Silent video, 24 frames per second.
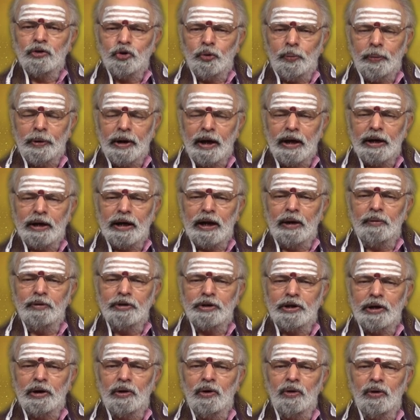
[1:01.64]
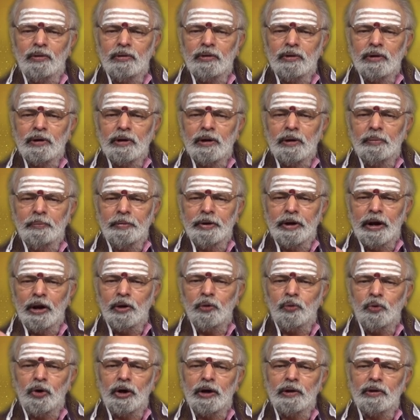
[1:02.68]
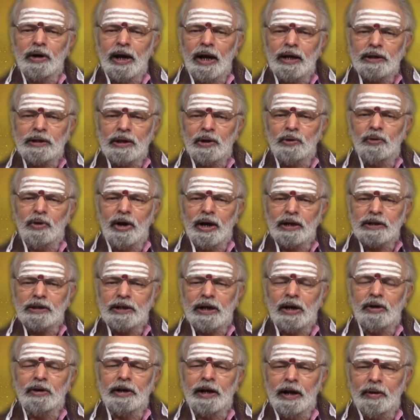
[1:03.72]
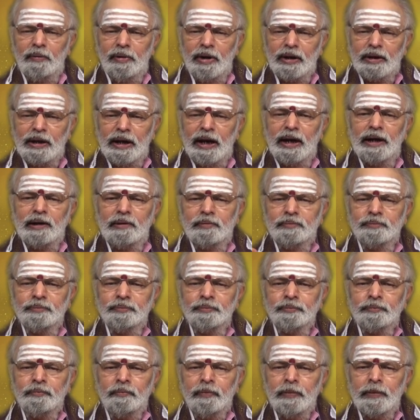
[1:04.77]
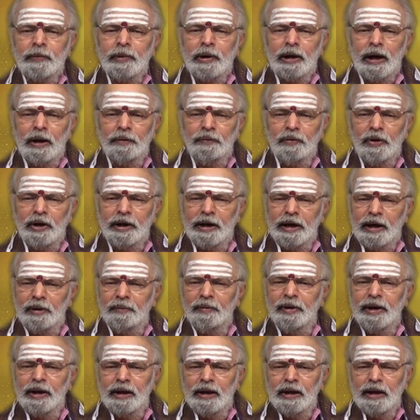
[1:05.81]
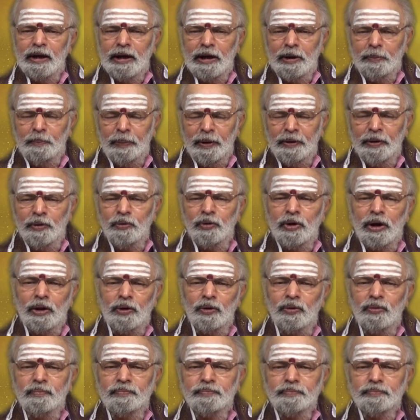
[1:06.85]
శుభకార్యాల విషయంలో మీరు అనుకున్నటువంటి ఆశలు ఆశయాలు నెరవేరుతాయి అందులో ఏమీ ఇబ్బంది ఉండదు